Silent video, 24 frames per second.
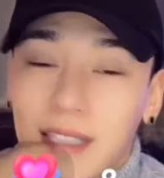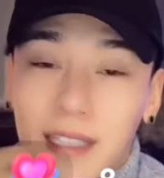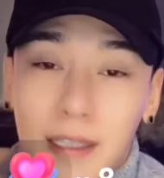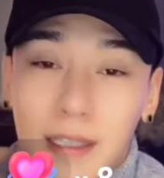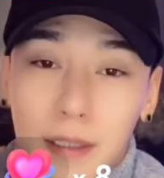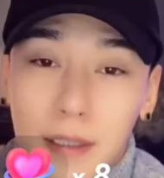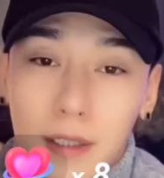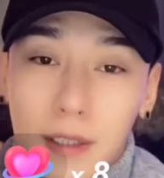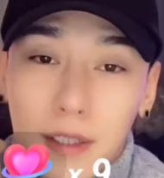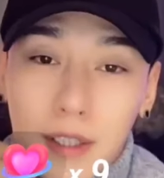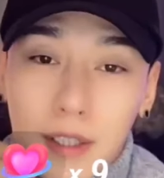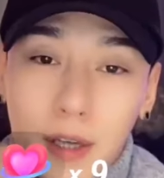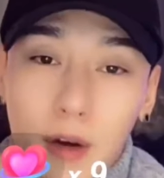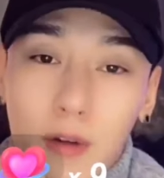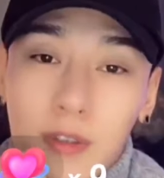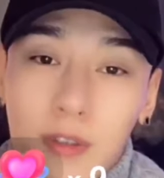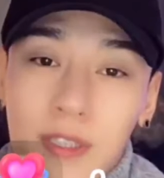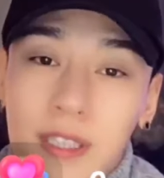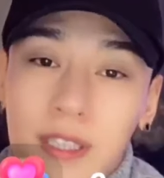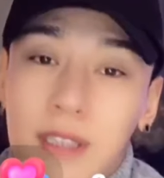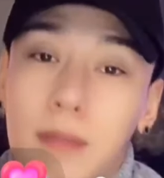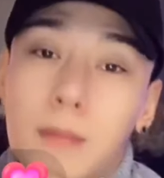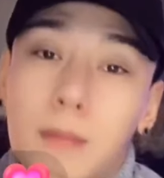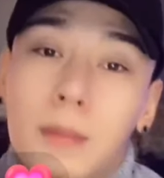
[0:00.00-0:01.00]
他是叫操
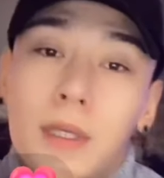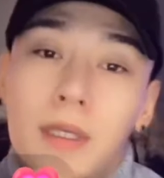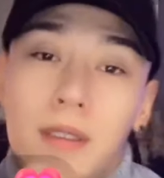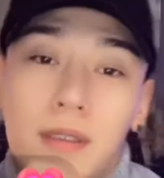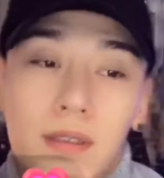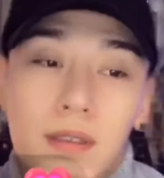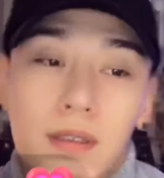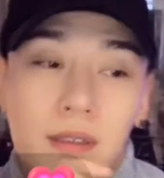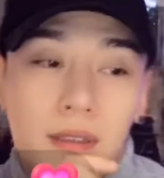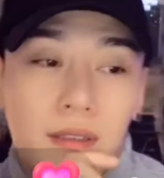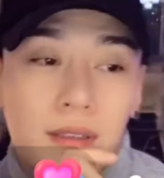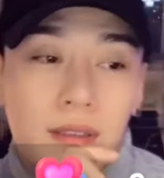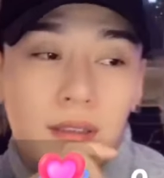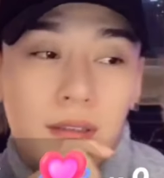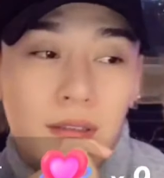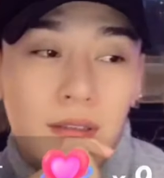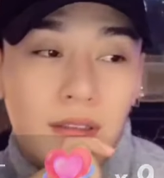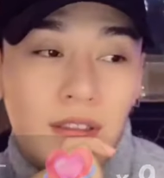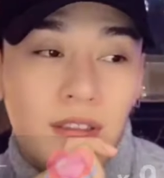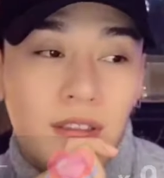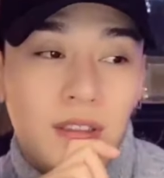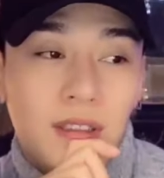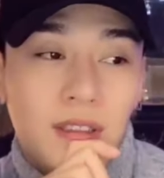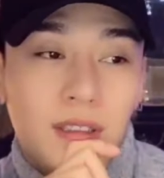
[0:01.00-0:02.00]
心的命。
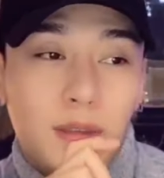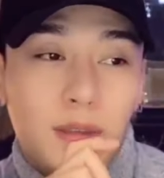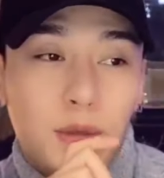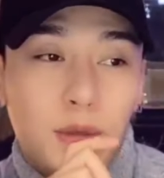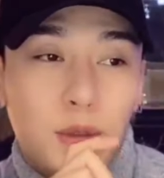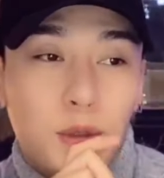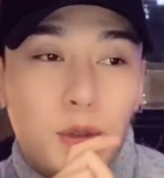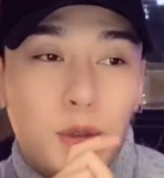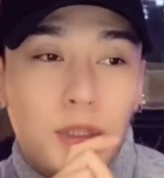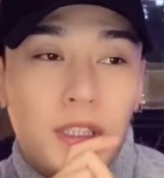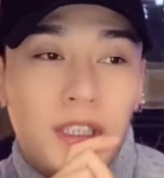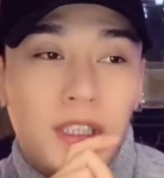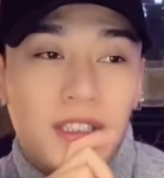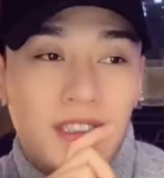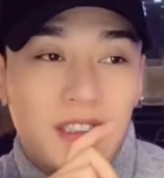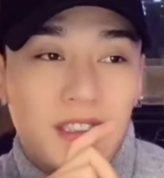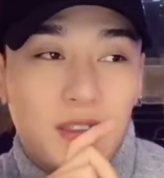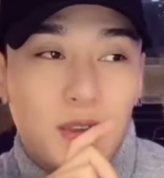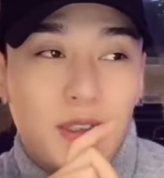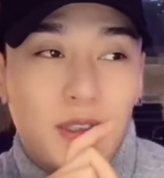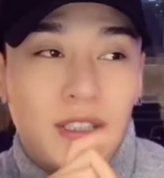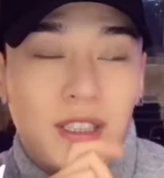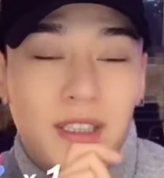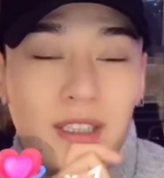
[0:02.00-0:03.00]
就有些
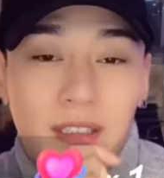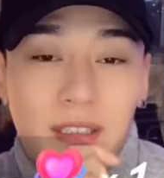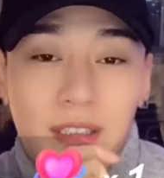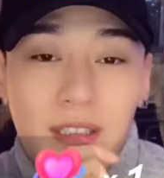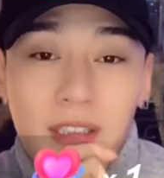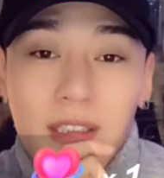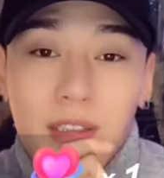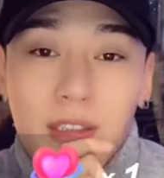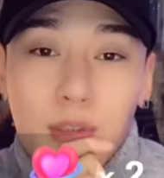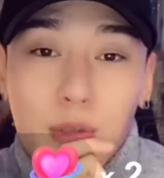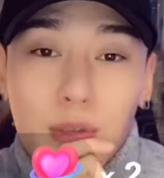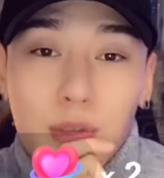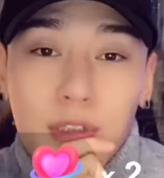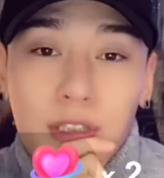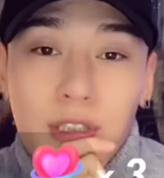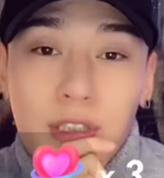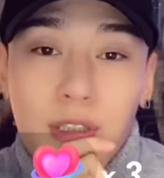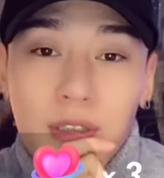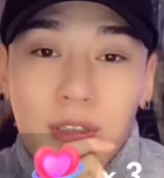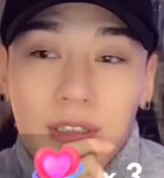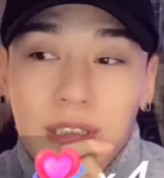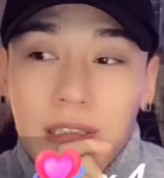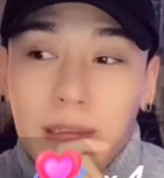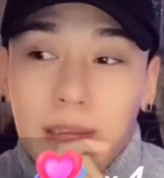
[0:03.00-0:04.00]
人就是真的就是
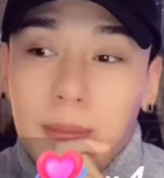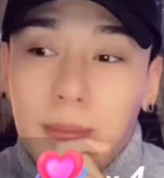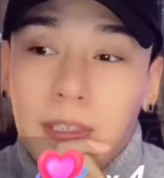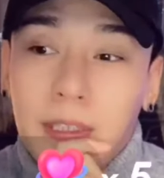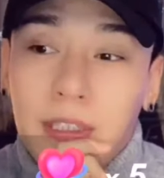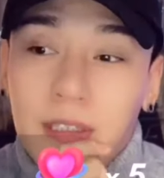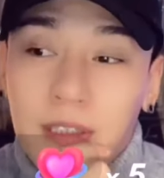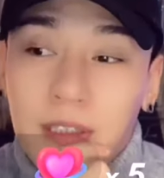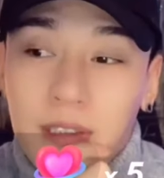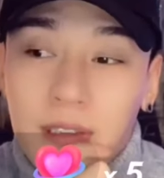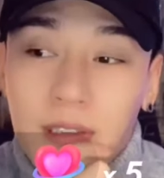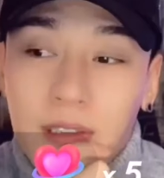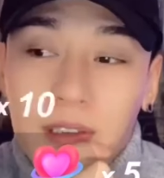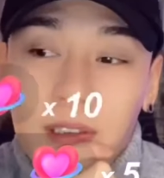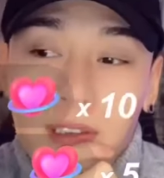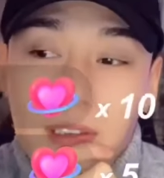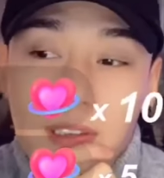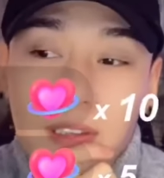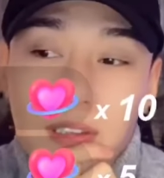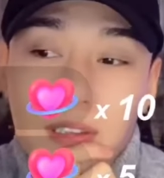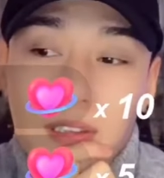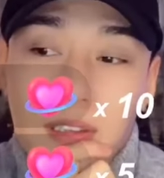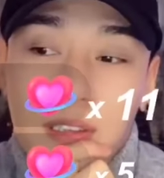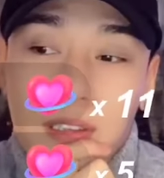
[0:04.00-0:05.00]
操心的命。
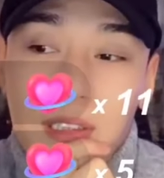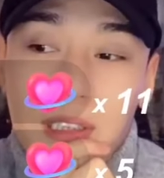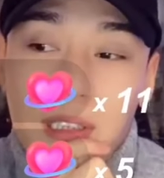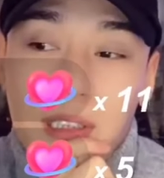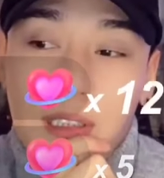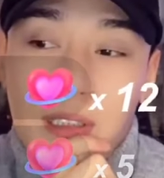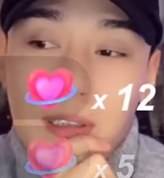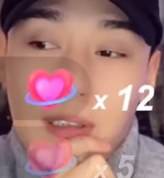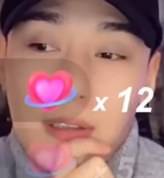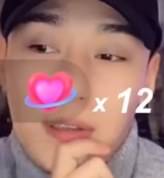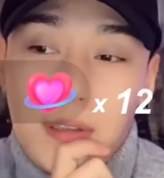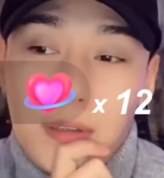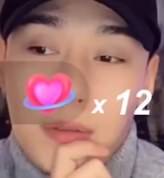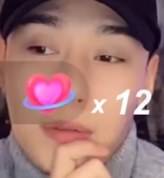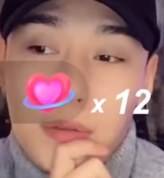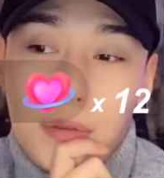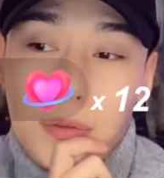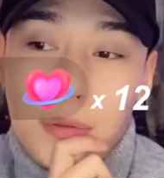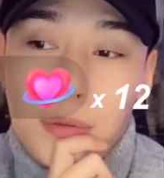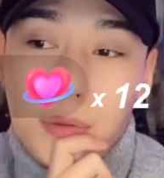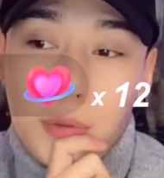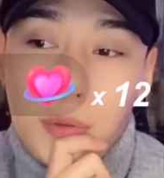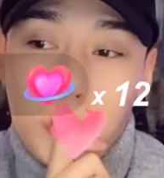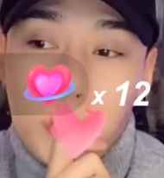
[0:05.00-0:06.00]
你像
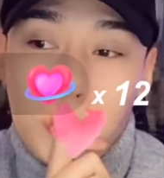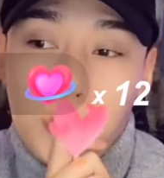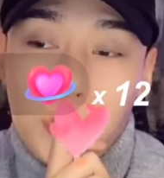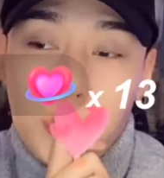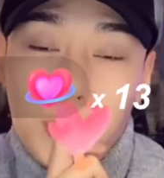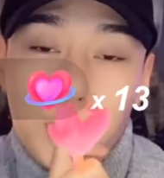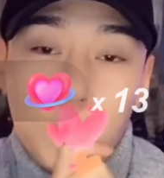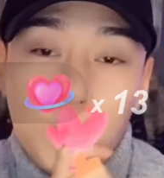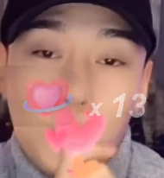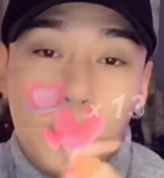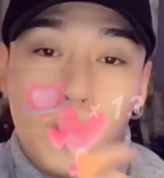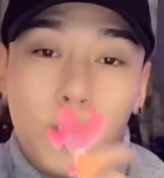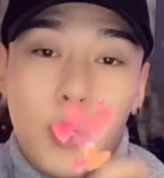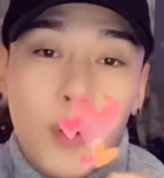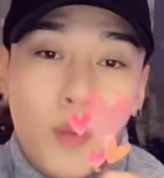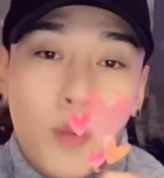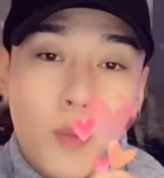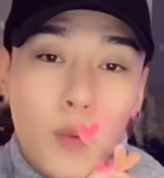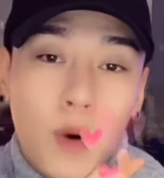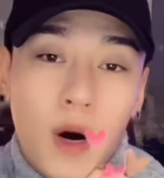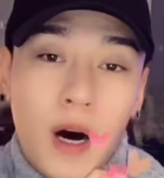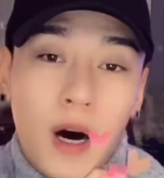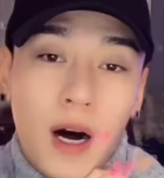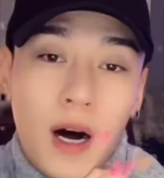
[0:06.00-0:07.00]
如如果
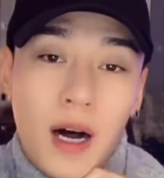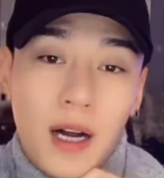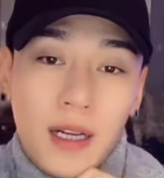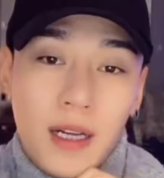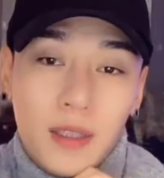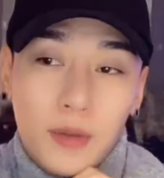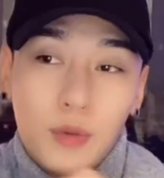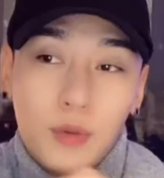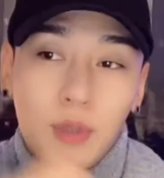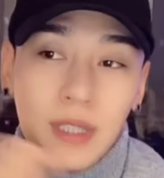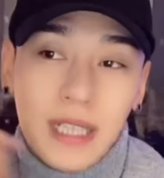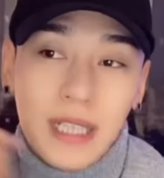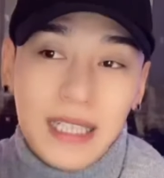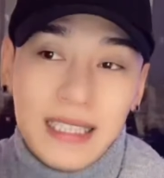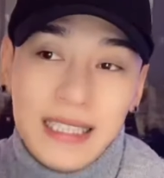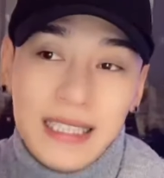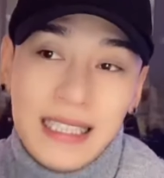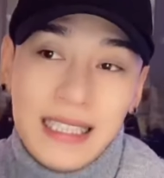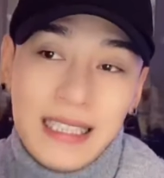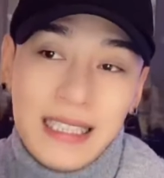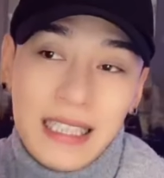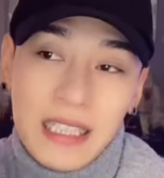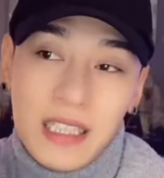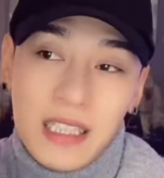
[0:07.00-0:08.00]
我如果他
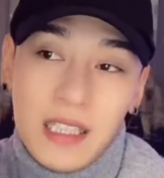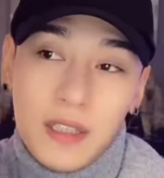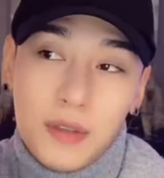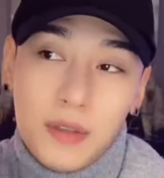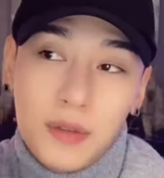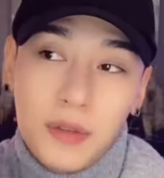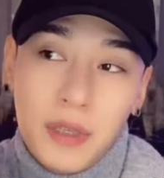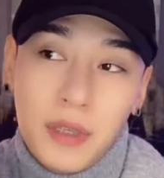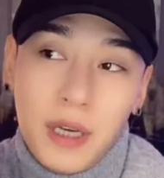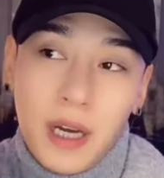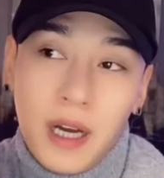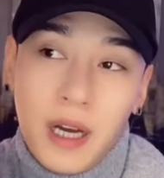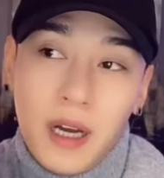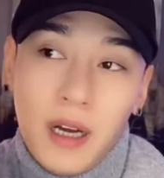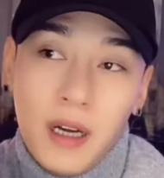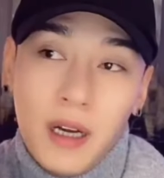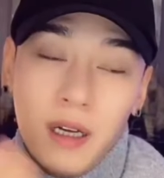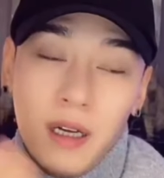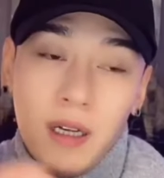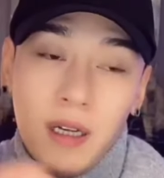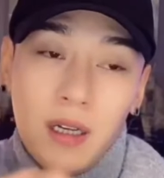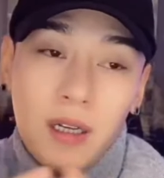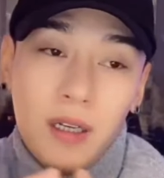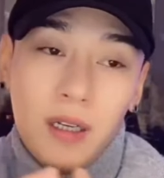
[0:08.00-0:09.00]
今天在上学，
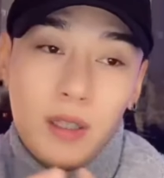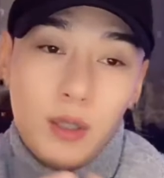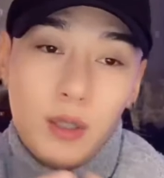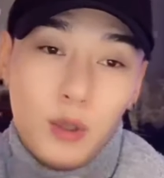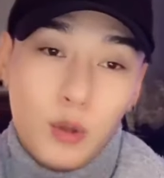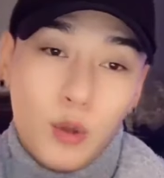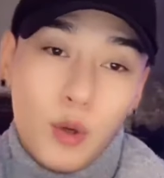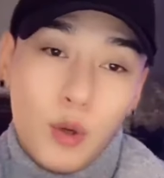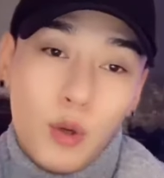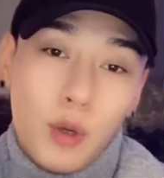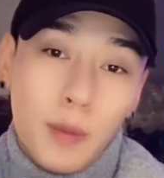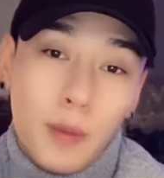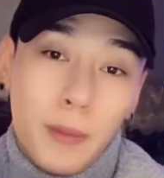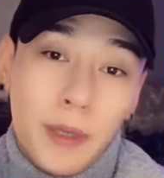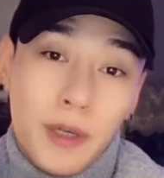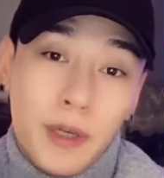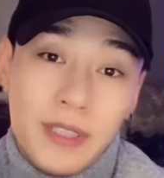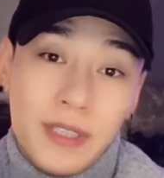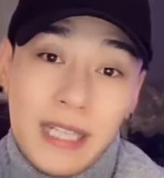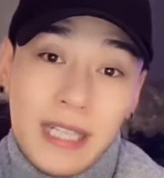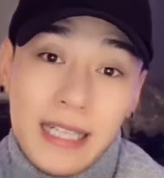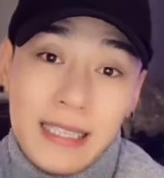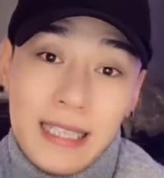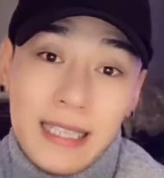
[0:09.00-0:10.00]
如果我没
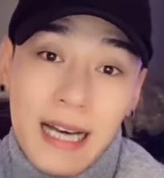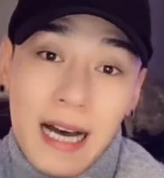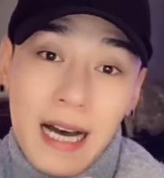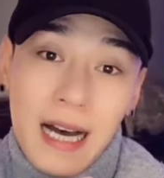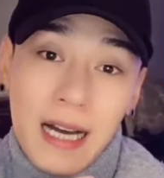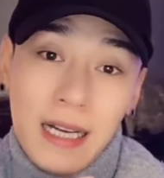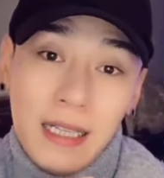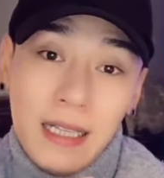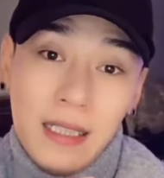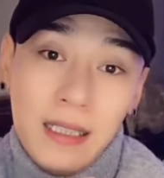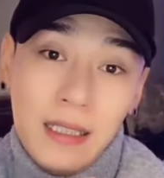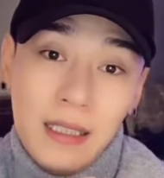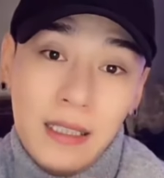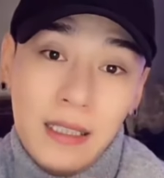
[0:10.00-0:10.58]
有在家，